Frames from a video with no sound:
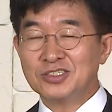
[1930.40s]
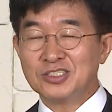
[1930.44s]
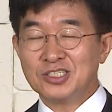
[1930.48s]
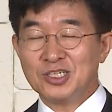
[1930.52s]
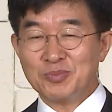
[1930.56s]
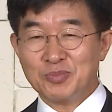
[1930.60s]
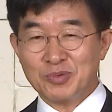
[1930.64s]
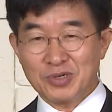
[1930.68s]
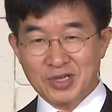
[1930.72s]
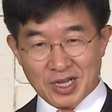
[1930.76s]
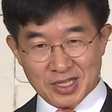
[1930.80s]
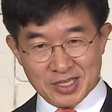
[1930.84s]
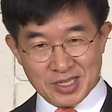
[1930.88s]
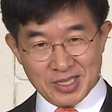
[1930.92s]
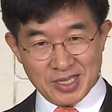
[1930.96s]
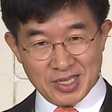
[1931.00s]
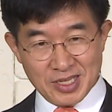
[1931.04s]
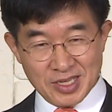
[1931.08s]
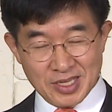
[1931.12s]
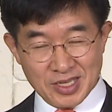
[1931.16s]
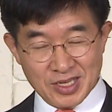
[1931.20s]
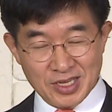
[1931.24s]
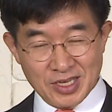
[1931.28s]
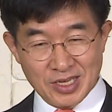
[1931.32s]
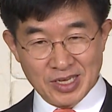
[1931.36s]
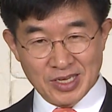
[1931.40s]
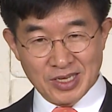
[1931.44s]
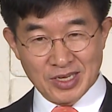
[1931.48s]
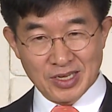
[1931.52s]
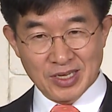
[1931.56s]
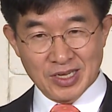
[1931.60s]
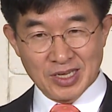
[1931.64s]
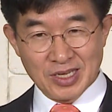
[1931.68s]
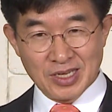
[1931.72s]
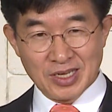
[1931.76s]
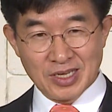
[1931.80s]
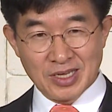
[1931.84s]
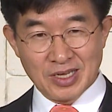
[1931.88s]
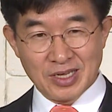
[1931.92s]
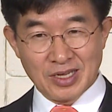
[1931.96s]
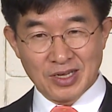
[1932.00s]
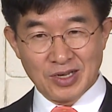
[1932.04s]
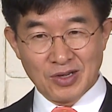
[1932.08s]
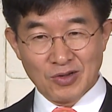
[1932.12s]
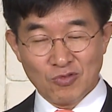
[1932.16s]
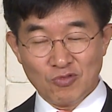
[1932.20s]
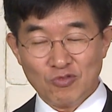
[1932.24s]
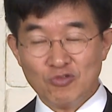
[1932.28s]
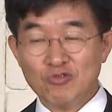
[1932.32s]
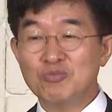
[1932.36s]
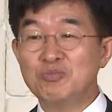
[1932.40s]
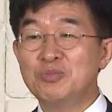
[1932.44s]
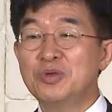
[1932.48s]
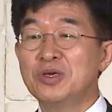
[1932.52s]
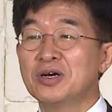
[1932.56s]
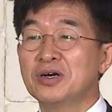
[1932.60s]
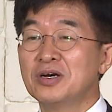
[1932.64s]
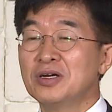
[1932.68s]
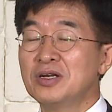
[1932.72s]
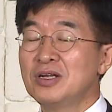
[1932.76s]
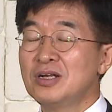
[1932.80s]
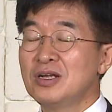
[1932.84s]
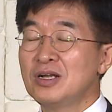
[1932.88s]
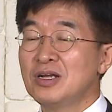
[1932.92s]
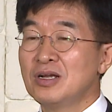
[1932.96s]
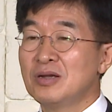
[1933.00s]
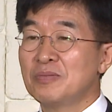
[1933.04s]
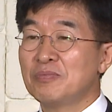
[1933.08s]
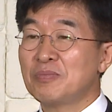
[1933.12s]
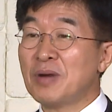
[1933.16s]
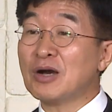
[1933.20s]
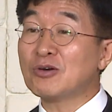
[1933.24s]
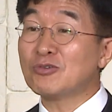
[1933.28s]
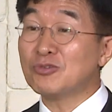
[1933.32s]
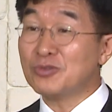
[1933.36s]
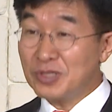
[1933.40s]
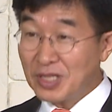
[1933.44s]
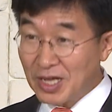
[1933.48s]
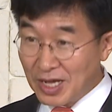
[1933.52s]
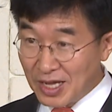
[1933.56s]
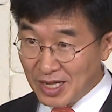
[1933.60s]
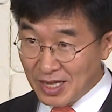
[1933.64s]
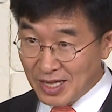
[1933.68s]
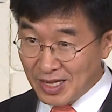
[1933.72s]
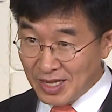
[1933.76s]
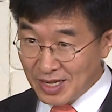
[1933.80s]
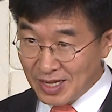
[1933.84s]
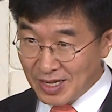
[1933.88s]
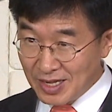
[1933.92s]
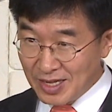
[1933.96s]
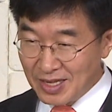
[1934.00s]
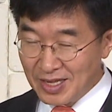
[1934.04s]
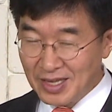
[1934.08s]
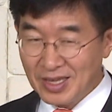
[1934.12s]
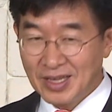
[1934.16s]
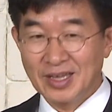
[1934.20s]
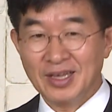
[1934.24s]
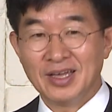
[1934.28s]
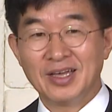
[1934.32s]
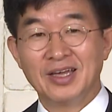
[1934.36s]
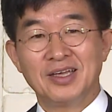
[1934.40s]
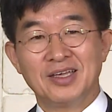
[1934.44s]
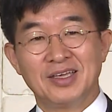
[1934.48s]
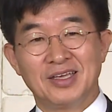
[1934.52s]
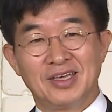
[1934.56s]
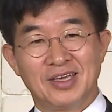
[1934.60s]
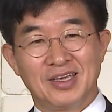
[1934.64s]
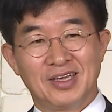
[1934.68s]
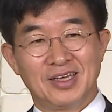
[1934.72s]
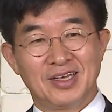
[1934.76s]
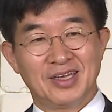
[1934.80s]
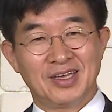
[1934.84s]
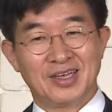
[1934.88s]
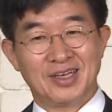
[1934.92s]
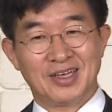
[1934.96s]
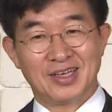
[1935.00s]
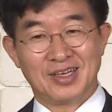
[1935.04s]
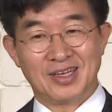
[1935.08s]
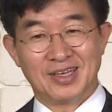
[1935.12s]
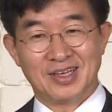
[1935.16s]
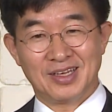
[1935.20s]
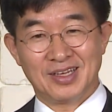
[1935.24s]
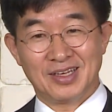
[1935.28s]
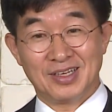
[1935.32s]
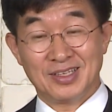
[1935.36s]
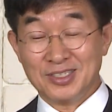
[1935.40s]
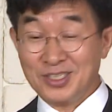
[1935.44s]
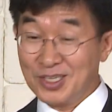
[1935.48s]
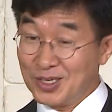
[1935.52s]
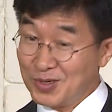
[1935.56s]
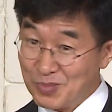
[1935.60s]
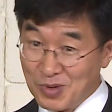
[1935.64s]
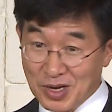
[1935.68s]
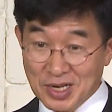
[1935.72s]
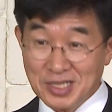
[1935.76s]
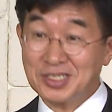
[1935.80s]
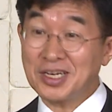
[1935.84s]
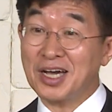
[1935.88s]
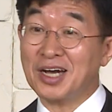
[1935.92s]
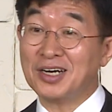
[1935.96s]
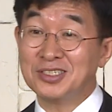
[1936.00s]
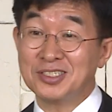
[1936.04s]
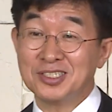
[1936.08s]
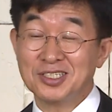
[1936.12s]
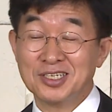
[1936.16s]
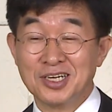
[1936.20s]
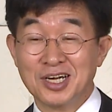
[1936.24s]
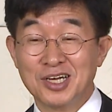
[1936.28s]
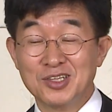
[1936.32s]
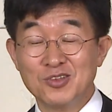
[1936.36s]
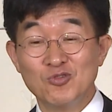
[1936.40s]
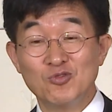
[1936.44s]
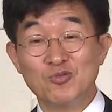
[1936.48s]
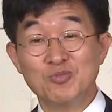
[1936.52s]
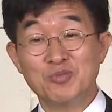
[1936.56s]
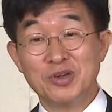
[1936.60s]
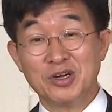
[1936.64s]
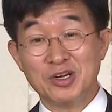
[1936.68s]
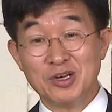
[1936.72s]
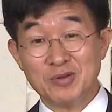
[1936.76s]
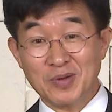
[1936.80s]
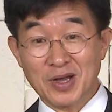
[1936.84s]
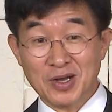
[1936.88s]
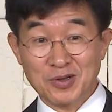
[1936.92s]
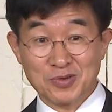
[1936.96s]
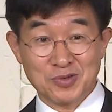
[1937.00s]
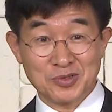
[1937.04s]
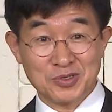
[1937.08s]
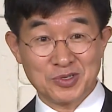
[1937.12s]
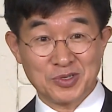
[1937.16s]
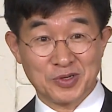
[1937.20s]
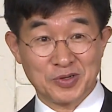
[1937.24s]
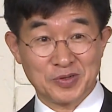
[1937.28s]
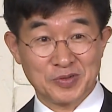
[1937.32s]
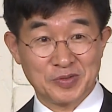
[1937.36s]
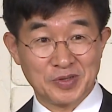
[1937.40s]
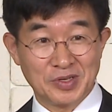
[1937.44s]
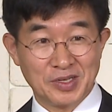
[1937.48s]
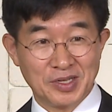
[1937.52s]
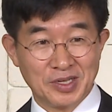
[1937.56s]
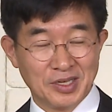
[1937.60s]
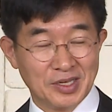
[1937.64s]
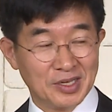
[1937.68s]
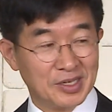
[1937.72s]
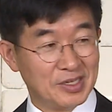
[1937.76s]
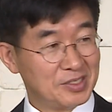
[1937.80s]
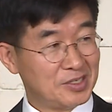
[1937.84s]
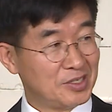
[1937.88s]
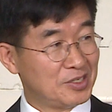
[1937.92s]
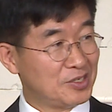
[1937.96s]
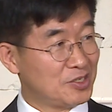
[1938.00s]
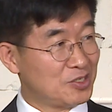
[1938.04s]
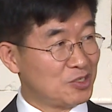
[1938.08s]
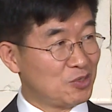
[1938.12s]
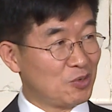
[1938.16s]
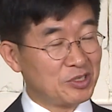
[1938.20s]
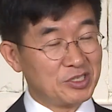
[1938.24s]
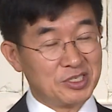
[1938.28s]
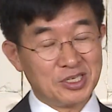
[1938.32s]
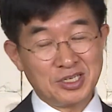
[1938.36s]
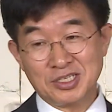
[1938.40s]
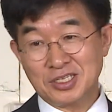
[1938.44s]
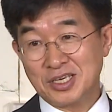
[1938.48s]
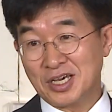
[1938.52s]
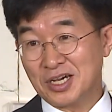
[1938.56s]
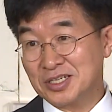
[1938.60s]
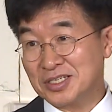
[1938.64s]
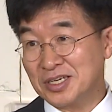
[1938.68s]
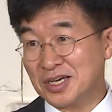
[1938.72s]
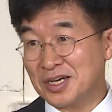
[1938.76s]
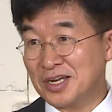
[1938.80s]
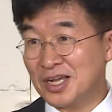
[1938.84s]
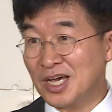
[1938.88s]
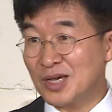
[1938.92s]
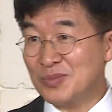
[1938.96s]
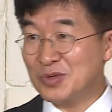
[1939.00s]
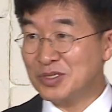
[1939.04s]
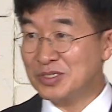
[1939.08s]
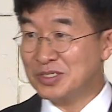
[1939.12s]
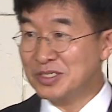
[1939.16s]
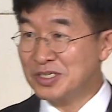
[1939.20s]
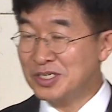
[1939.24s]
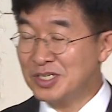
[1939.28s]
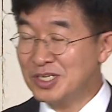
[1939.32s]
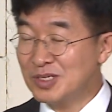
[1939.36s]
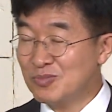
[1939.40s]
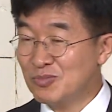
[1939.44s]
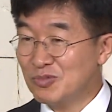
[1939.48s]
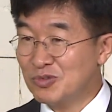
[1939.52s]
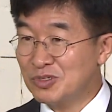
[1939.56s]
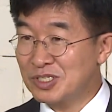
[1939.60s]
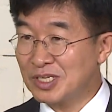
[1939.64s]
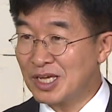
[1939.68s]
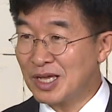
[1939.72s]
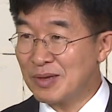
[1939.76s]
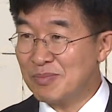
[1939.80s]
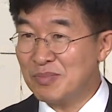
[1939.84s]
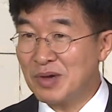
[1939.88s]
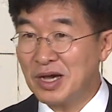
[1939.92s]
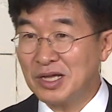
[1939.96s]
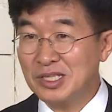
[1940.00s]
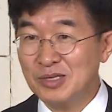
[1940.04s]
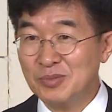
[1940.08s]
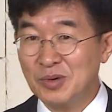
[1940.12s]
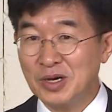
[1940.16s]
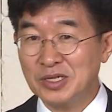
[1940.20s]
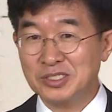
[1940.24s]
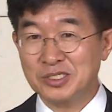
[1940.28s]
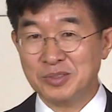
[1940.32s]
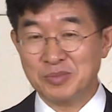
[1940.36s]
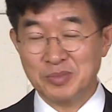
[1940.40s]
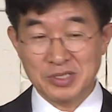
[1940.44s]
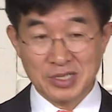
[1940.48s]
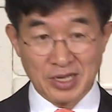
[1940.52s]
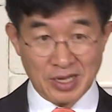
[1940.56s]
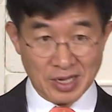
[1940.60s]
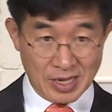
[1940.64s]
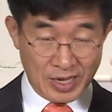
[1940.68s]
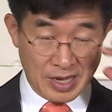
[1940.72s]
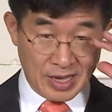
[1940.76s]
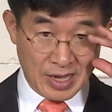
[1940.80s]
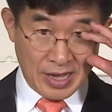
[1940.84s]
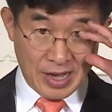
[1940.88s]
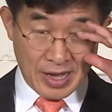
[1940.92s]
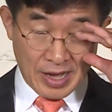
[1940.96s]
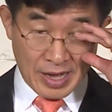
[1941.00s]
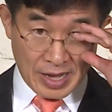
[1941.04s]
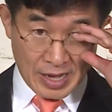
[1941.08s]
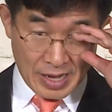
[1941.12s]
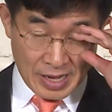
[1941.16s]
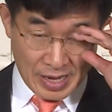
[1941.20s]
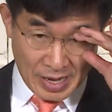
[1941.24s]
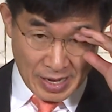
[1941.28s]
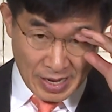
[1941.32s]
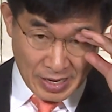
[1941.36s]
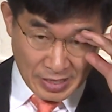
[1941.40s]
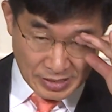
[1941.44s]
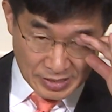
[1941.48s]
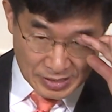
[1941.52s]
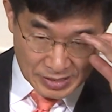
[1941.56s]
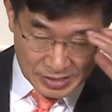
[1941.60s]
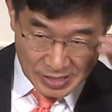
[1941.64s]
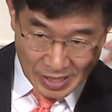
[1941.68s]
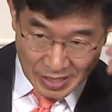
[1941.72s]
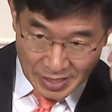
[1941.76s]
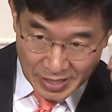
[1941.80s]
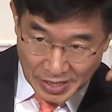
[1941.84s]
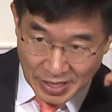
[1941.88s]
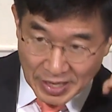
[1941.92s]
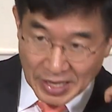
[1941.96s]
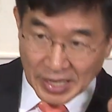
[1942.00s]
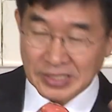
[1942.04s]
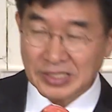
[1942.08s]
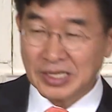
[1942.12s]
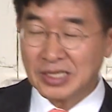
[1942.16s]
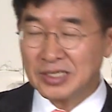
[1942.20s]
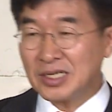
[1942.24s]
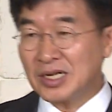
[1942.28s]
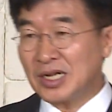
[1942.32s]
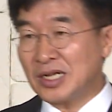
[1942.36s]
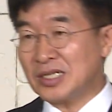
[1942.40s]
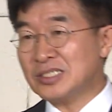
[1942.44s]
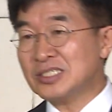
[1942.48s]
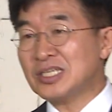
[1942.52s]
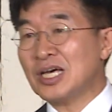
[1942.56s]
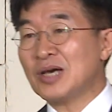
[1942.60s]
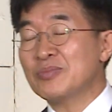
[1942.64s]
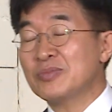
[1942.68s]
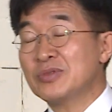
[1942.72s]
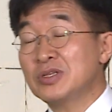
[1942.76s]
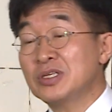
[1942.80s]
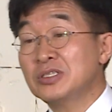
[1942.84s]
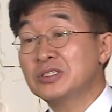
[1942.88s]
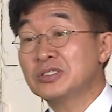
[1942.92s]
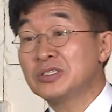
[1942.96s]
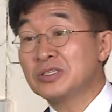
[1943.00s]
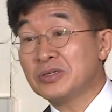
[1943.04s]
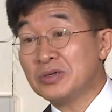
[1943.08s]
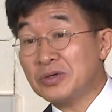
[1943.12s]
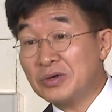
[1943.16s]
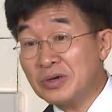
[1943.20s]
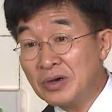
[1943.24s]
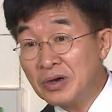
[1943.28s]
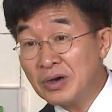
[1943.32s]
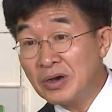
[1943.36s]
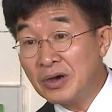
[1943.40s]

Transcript: 습관이 운명을 바꾼다. 예, 정말 작은 습관이 운명을 바꾸죠. 저는 그동안 직장 생활 하면서 이런 분 참 많이 봤습니다. 항상 계산을 하는 사람들이 있어요.